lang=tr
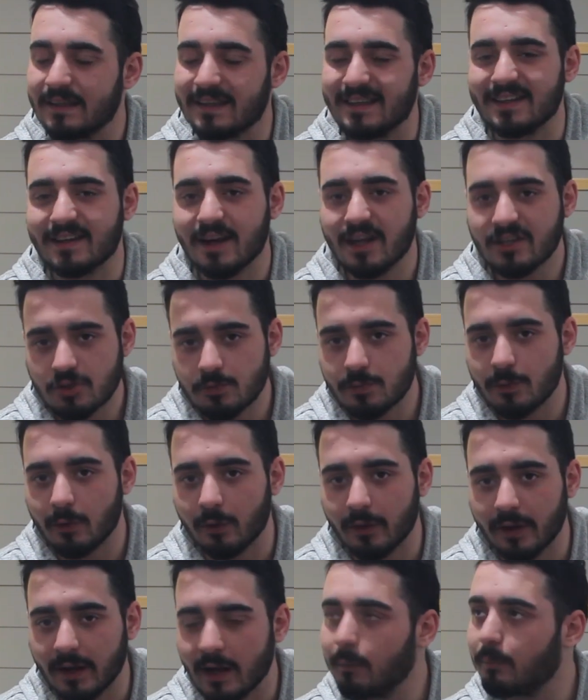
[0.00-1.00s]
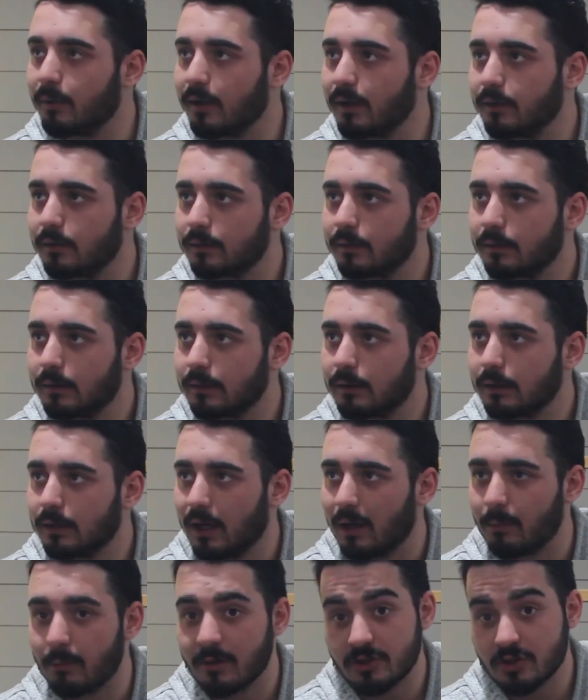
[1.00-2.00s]
iğrenç bir örnek ama
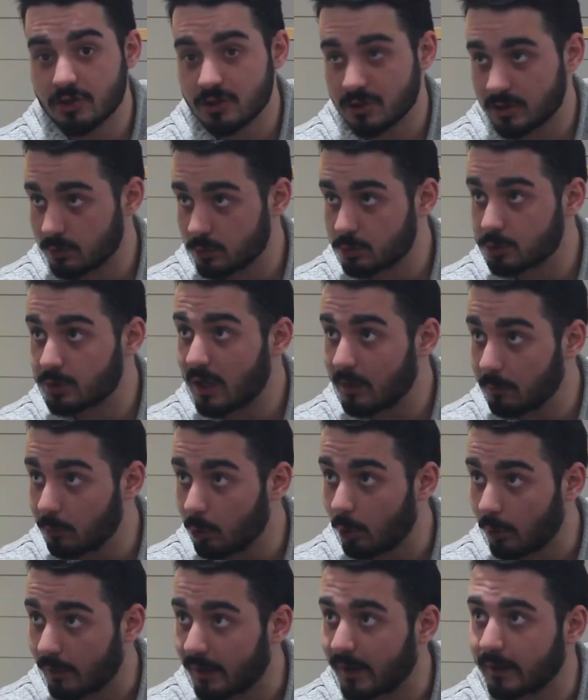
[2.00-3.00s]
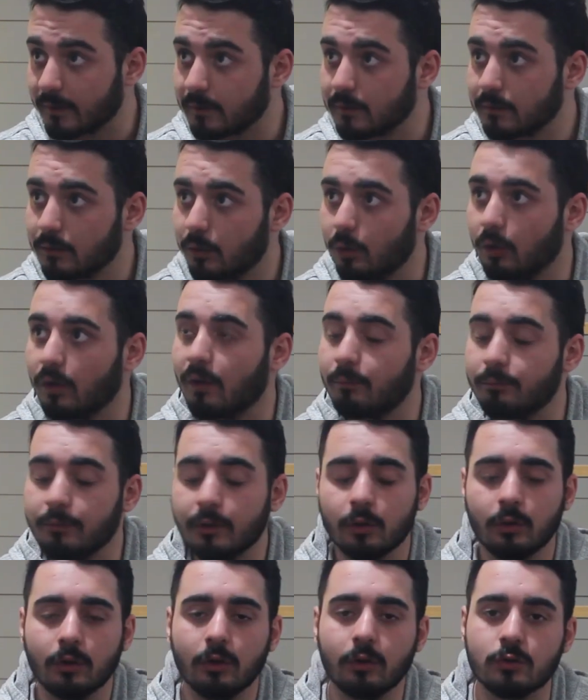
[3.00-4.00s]
amaç için güzel bir örnek olan
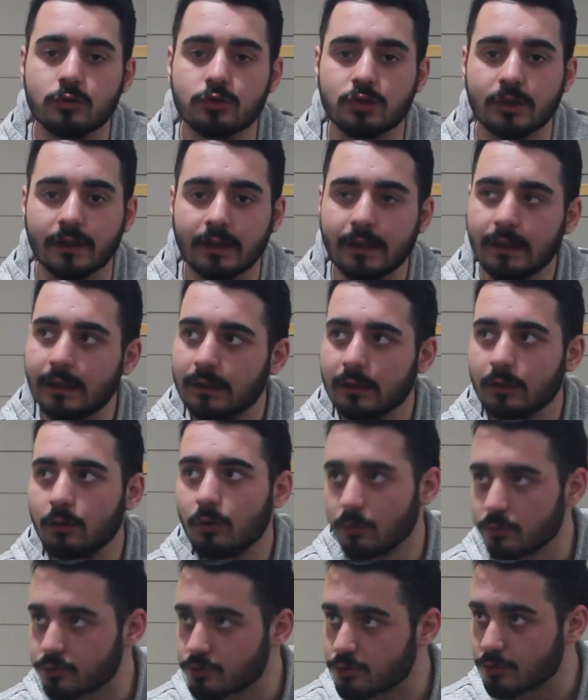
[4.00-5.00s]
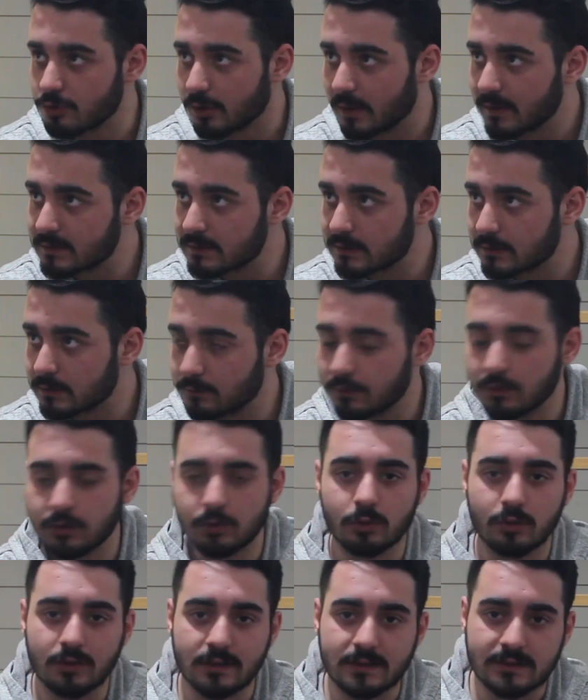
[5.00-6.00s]
bir olay üzerine konuşacağız,
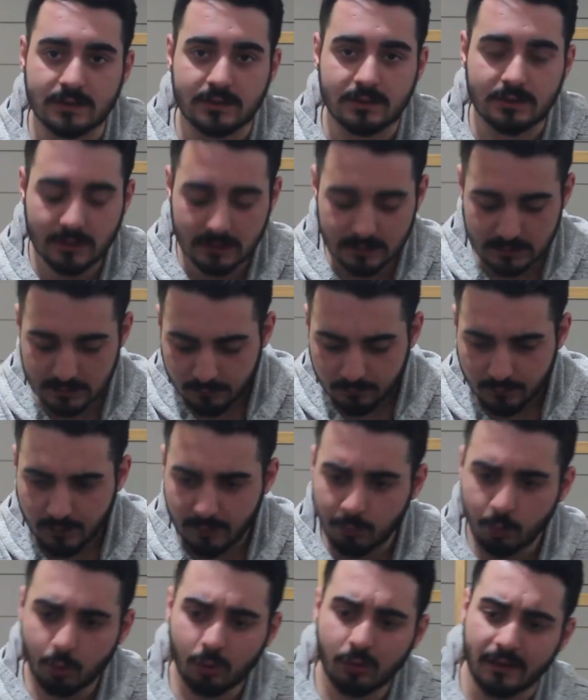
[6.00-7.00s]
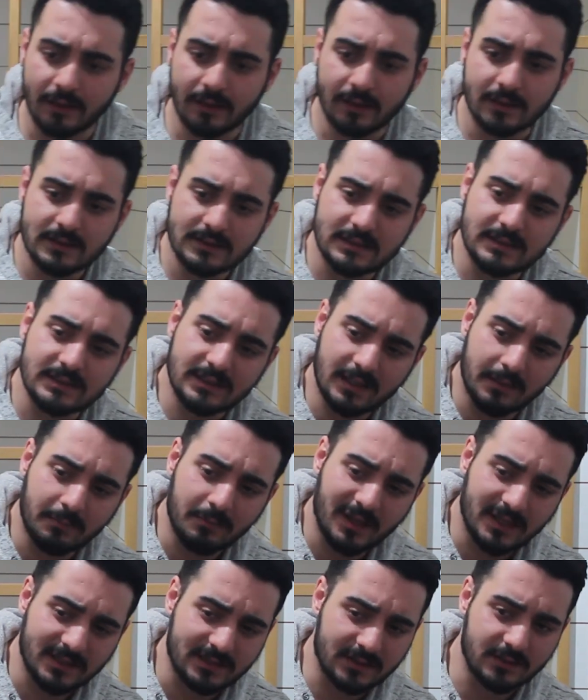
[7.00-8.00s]
videoyu izleyeceğiz ve bununla ilgili sizden
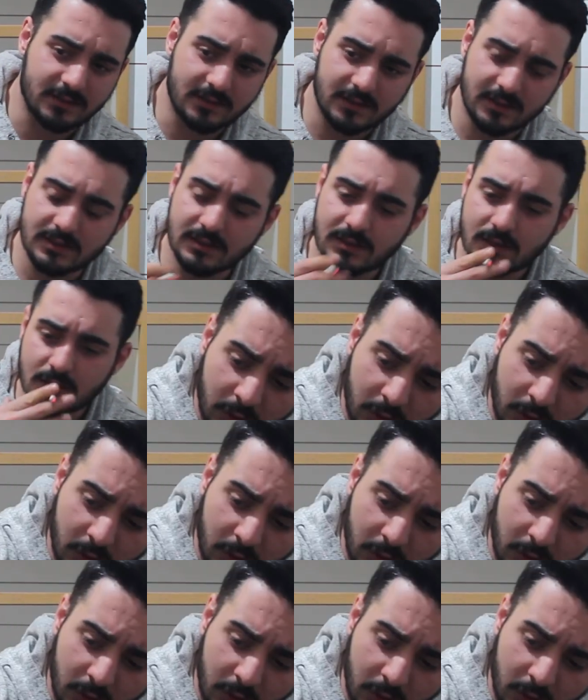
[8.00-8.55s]
bahsedeceğiz.